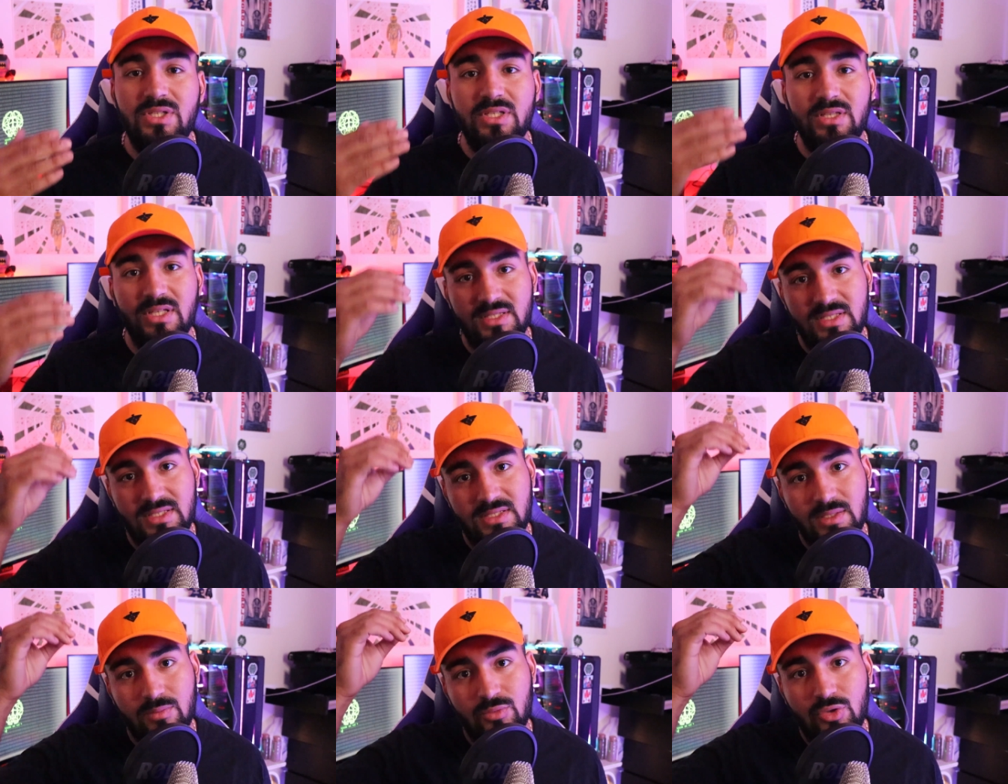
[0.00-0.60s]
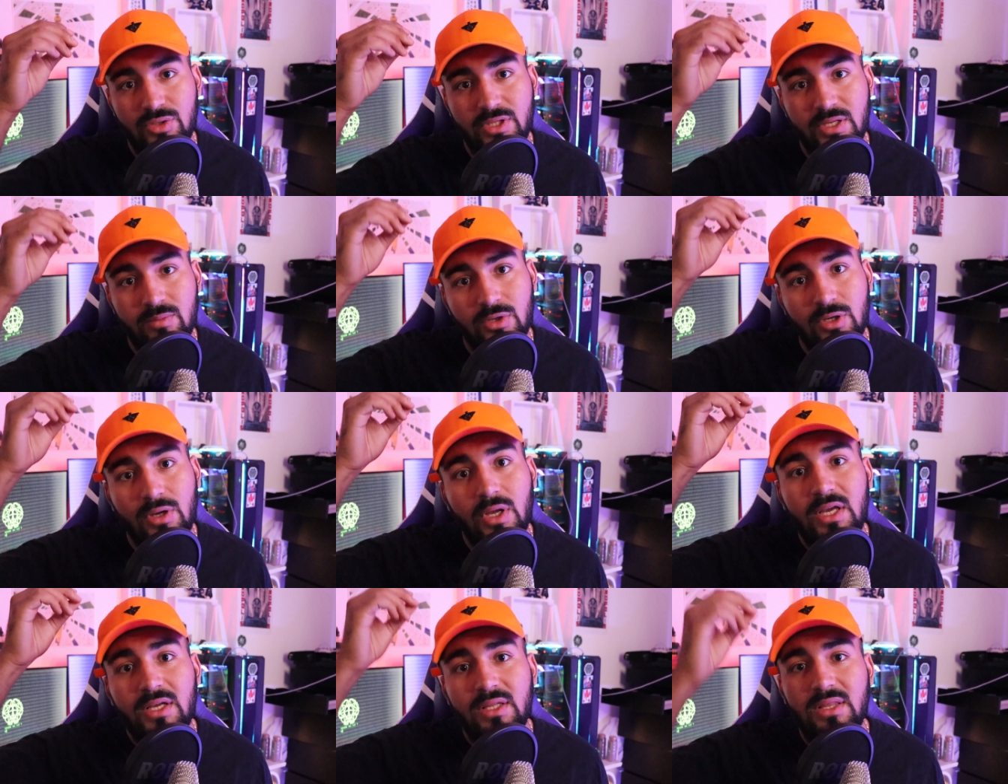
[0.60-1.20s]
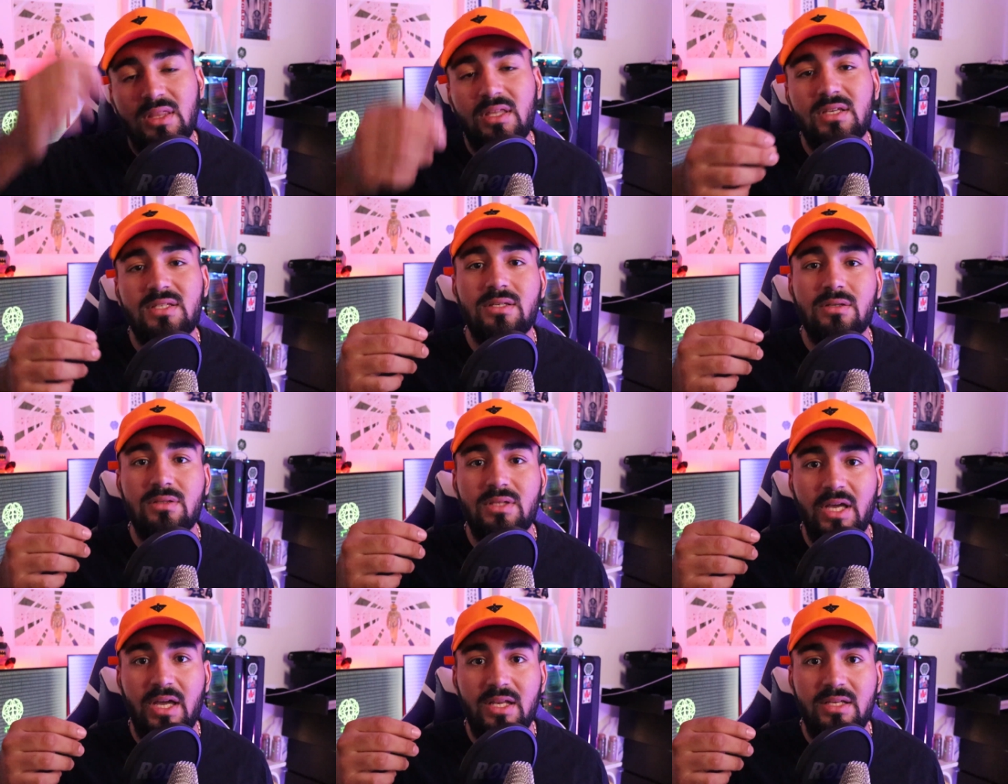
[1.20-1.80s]
C'est un système totalement
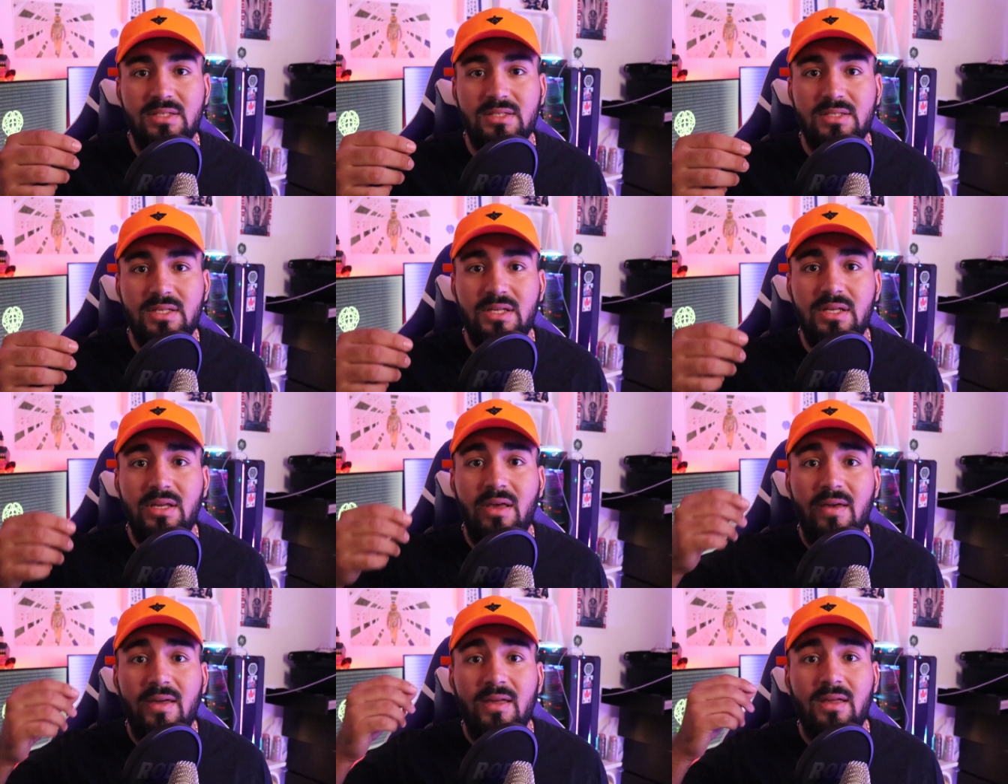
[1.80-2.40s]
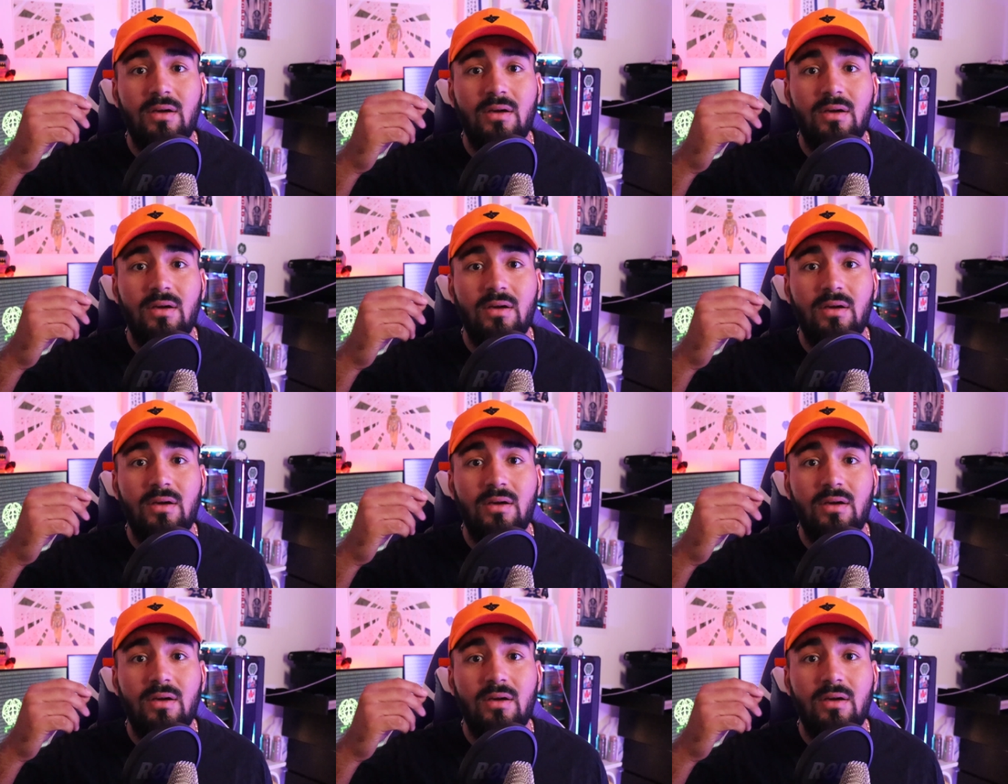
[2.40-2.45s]
décentralisé